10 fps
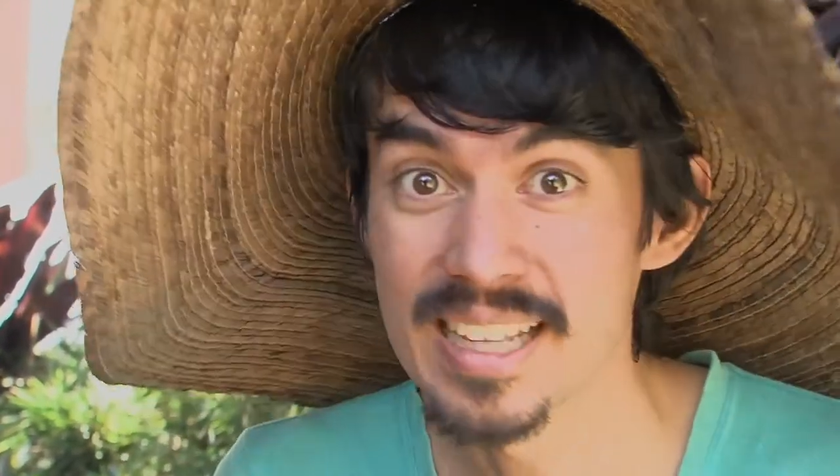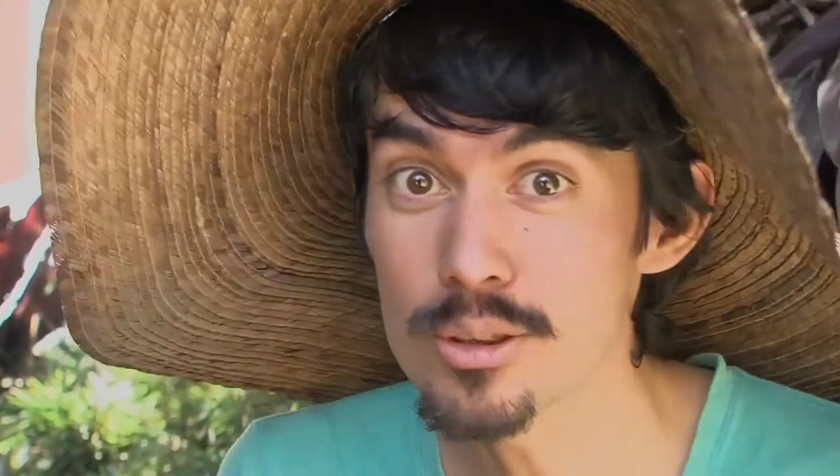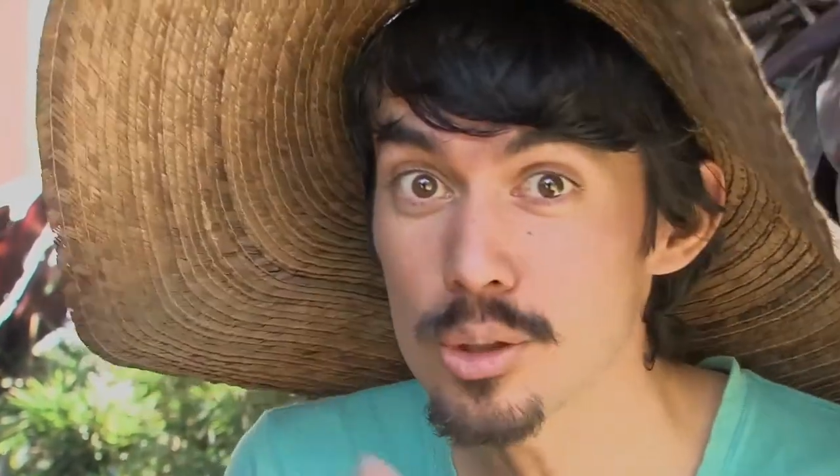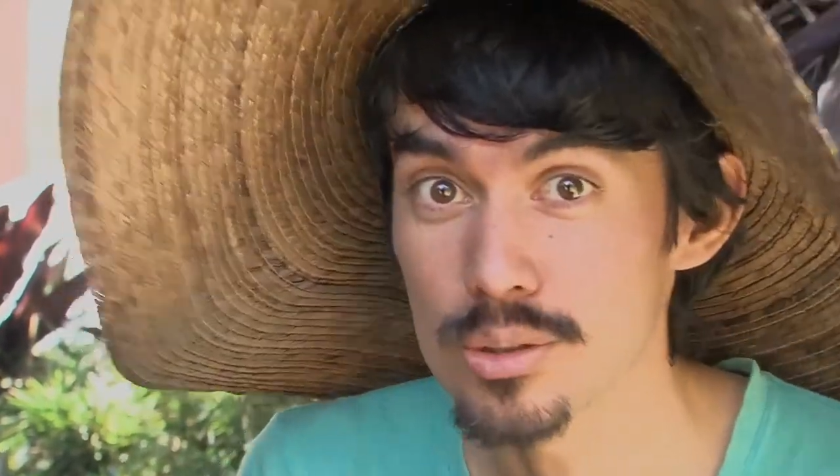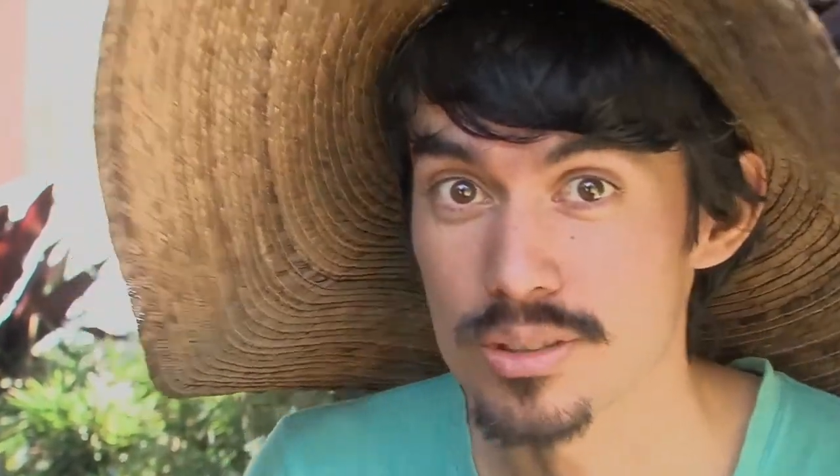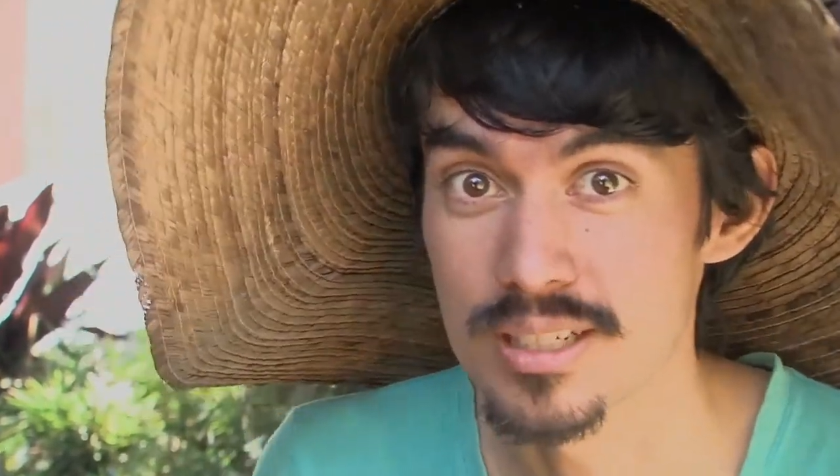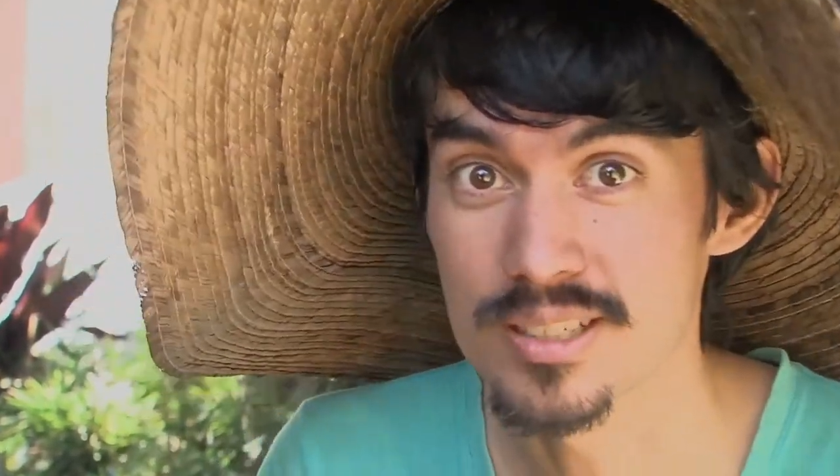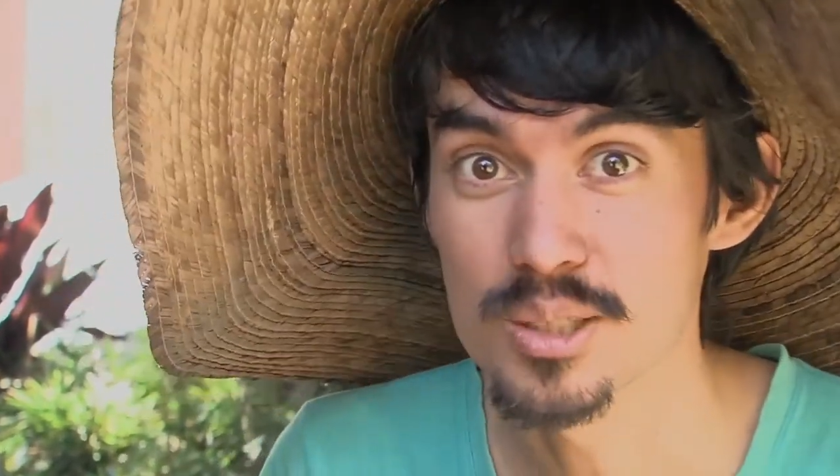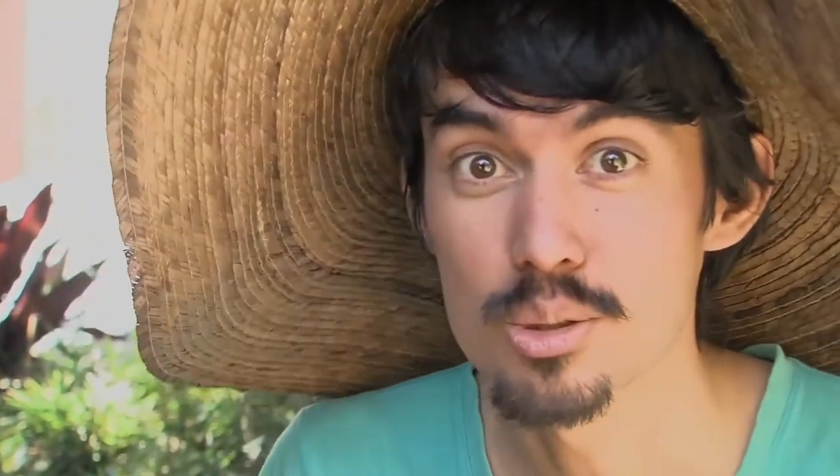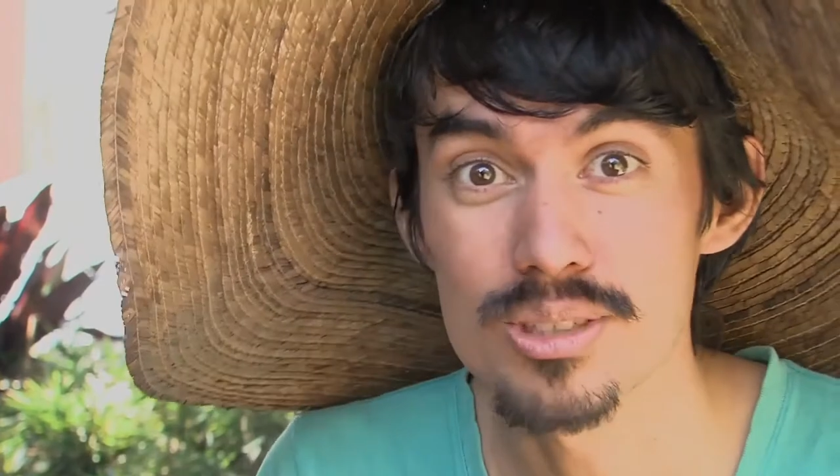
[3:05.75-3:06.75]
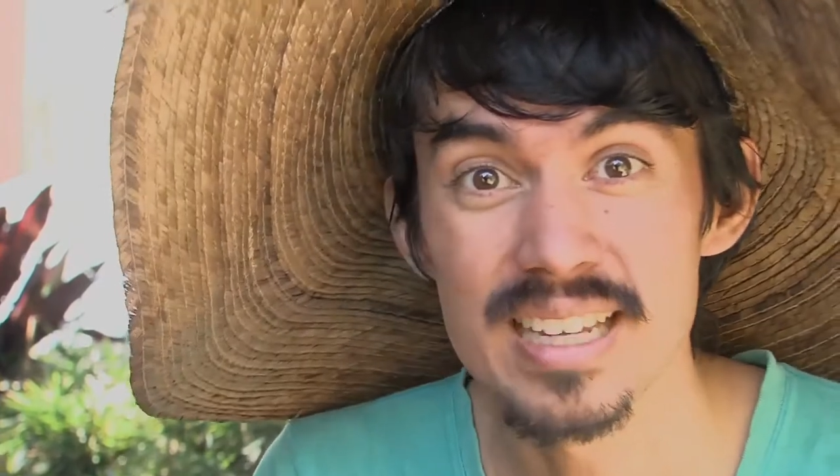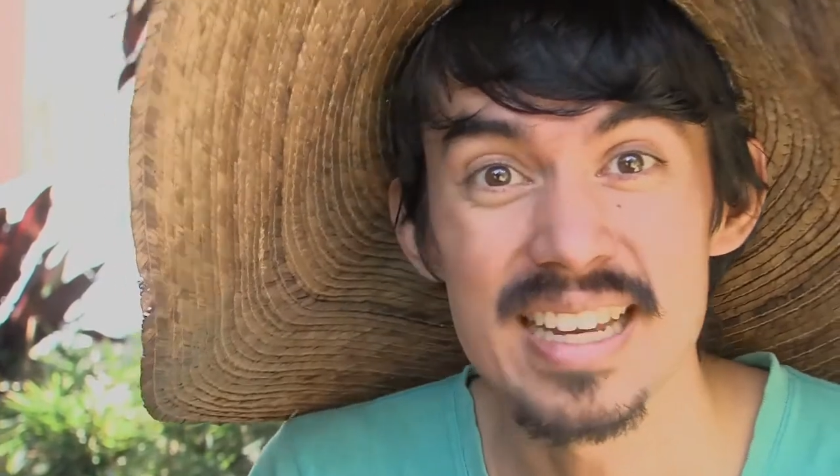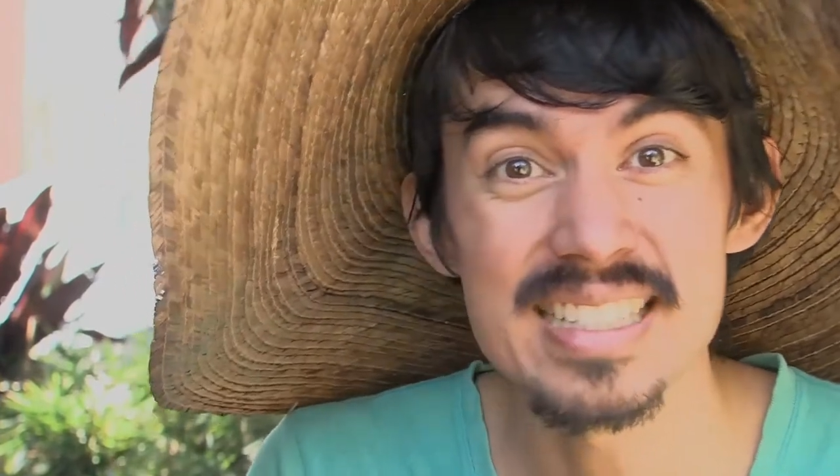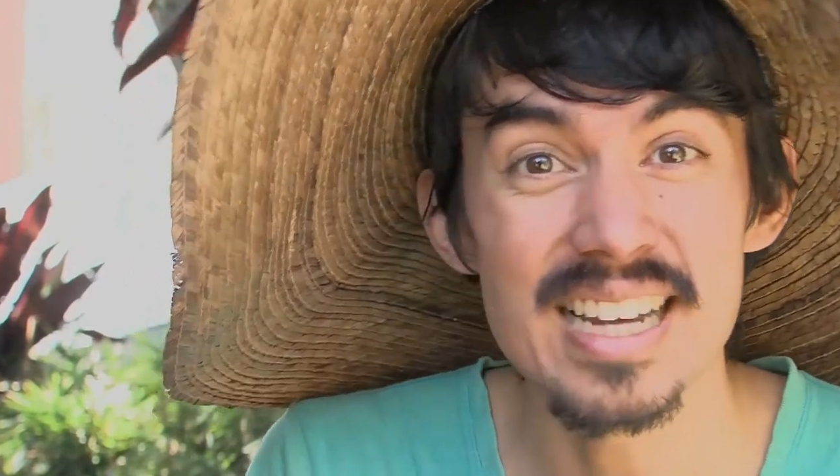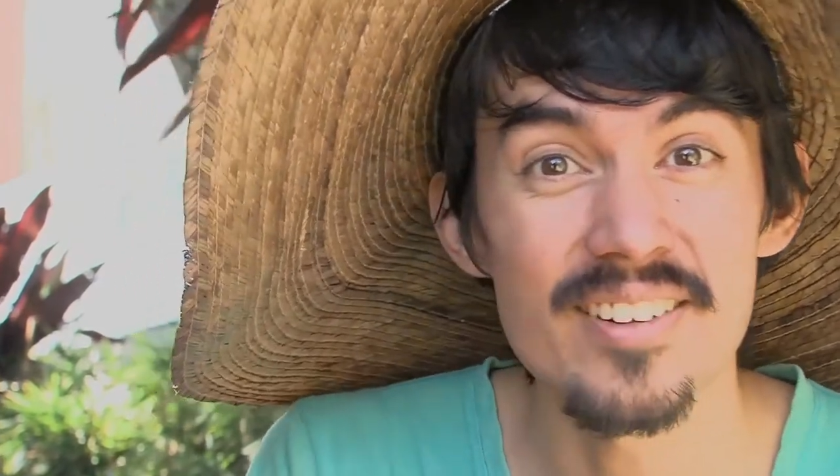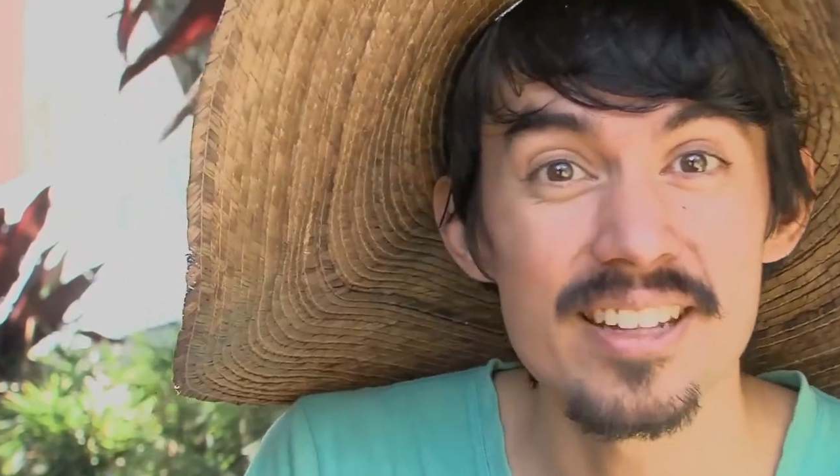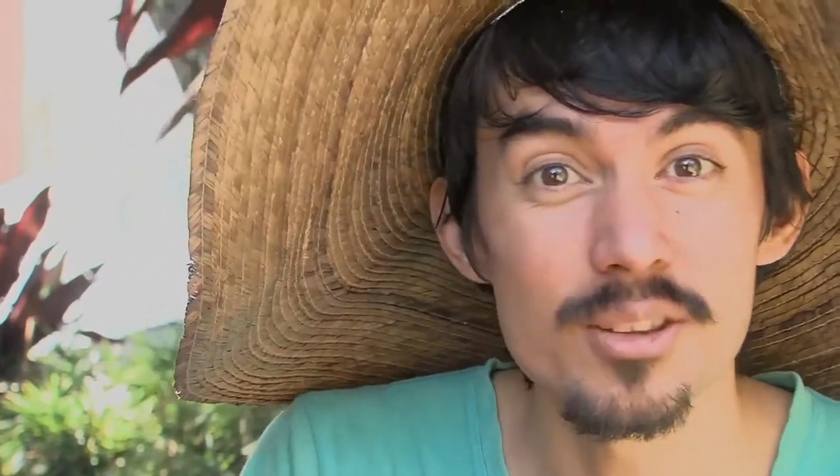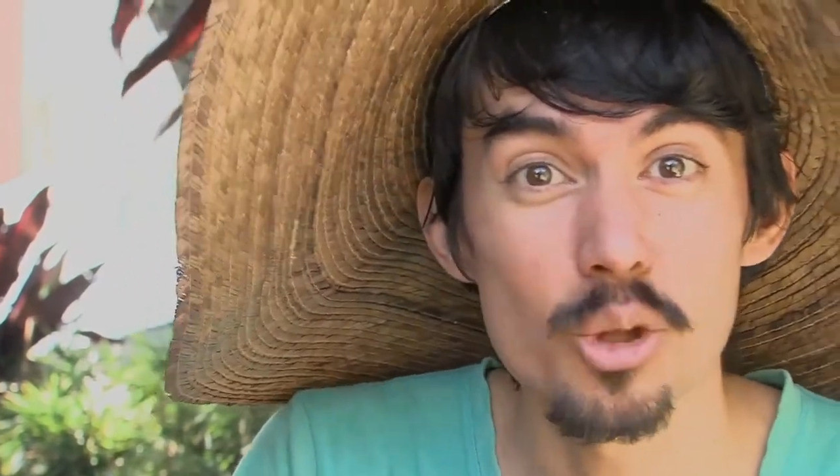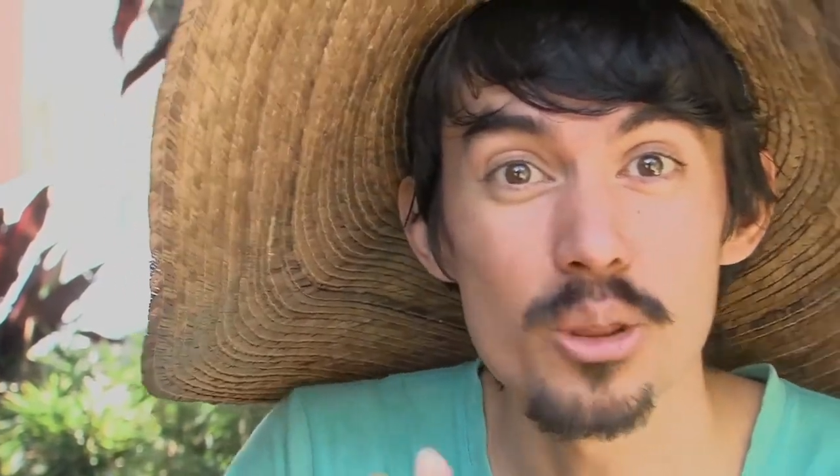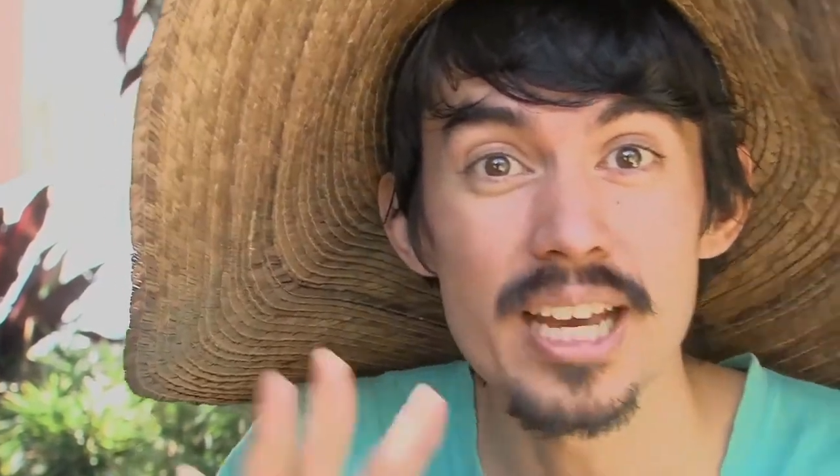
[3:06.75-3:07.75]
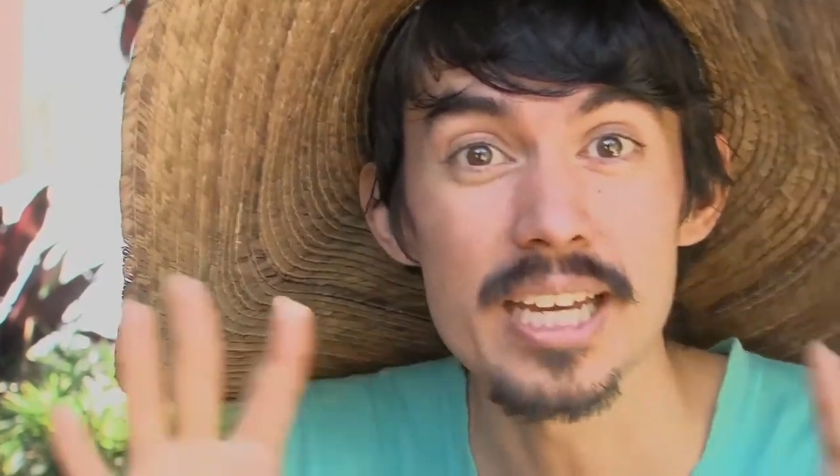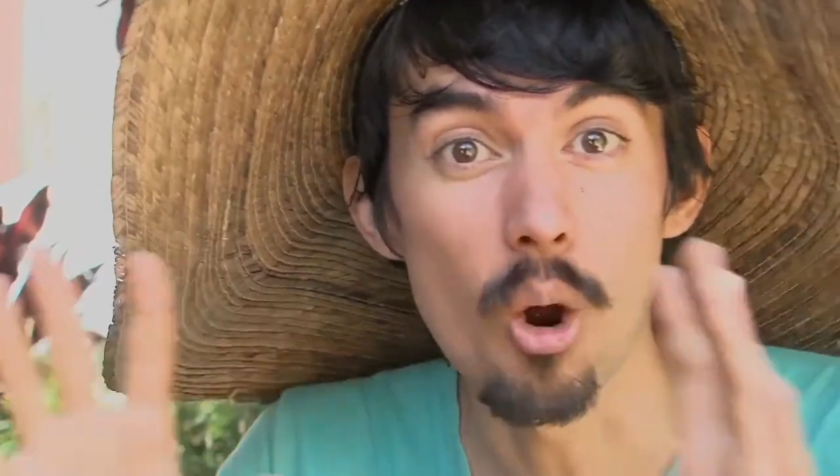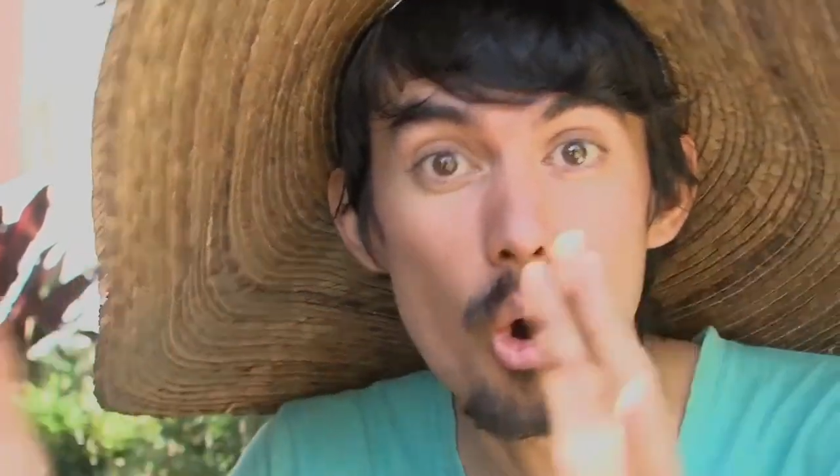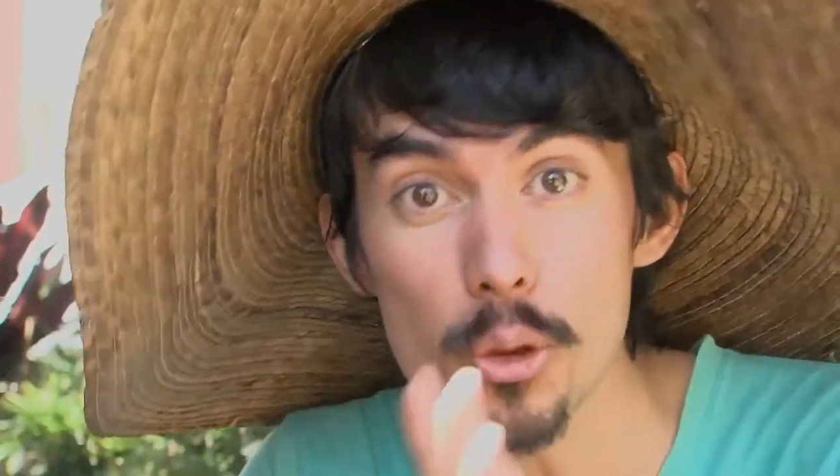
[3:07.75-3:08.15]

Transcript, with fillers: Entonces, si ustedes saben dónde hay